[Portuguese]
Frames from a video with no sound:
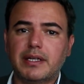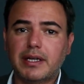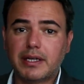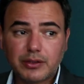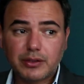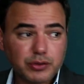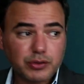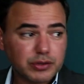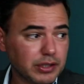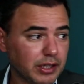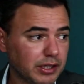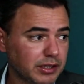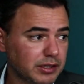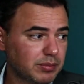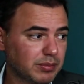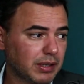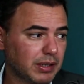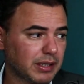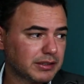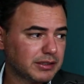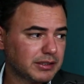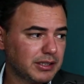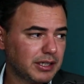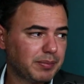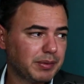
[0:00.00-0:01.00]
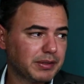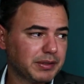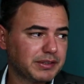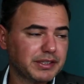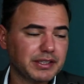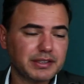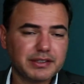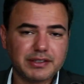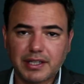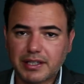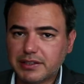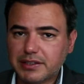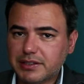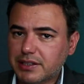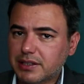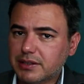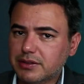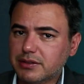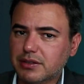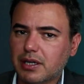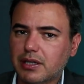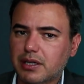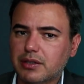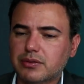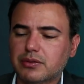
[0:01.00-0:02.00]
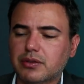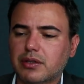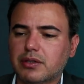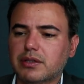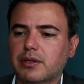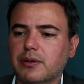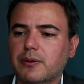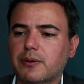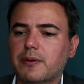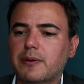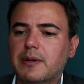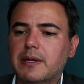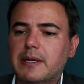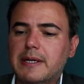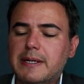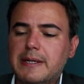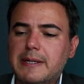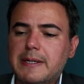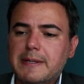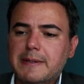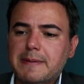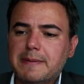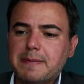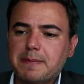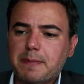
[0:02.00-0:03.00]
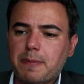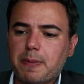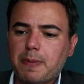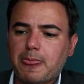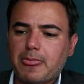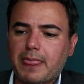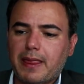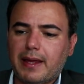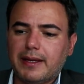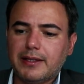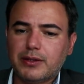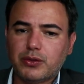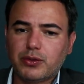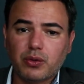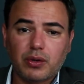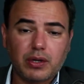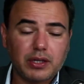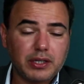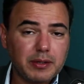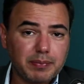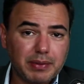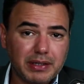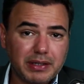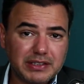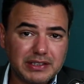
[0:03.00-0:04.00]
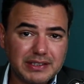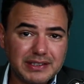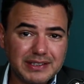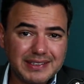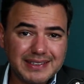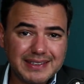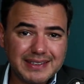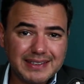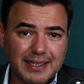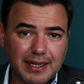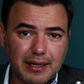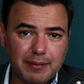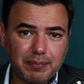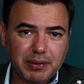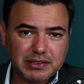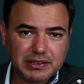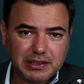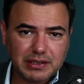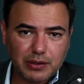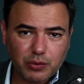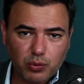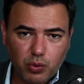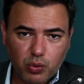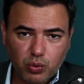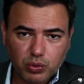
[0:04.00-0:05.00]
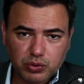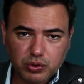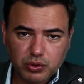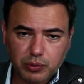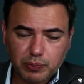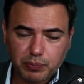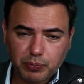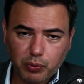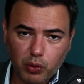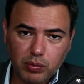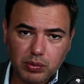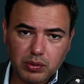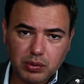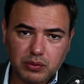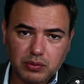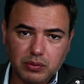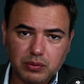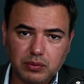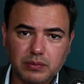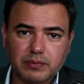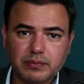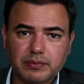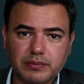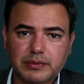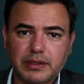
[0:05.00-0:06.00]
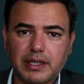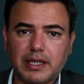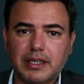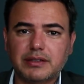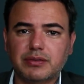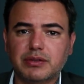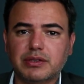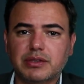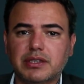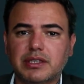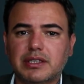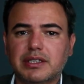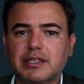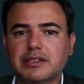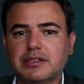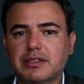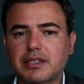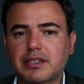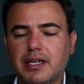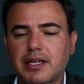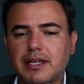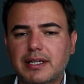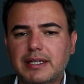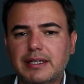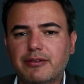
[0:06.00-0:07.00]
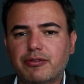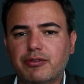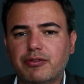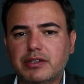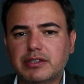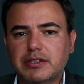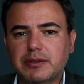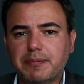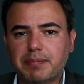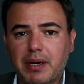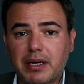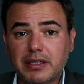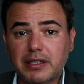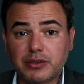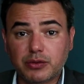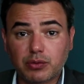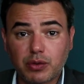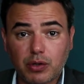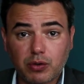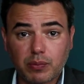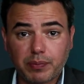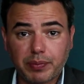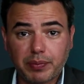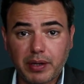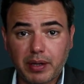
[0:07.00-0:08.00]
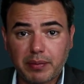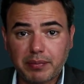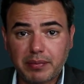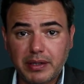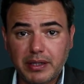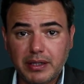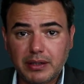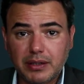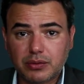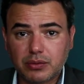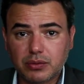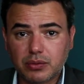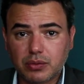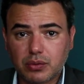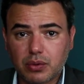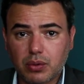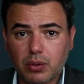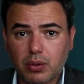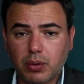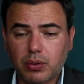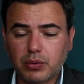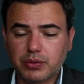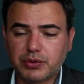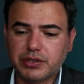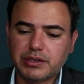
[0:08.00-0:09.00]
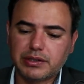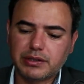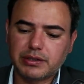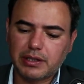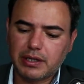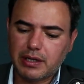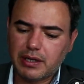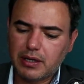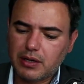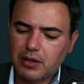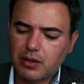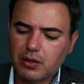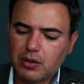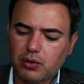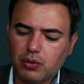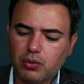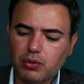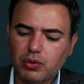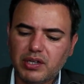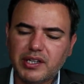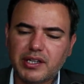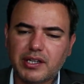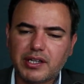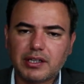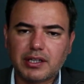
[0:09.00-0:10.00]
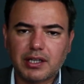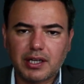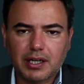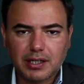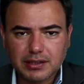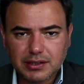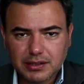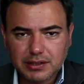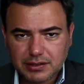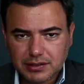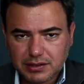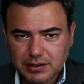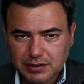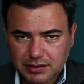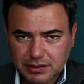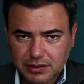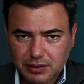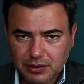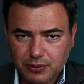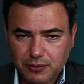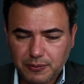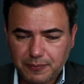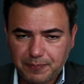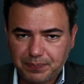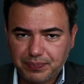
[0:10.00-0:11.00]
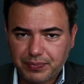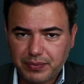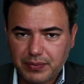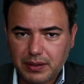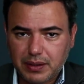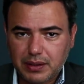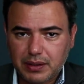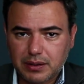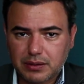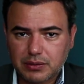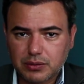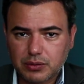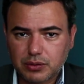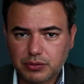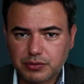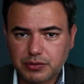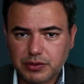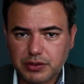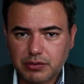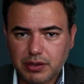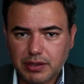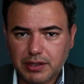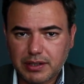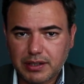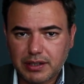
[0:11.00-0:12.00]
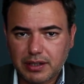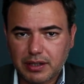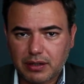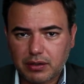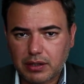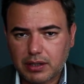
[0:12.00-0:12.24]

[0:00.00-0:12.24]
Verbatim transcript: E aí eu saí de Brasília, passei sete anos lá no total. E estou aqui para te ensinar a passar em concurso público, Tá? Se você quiser fazer parte do acompanhamento, do coaching, o link está na descrição do vídeo aqui.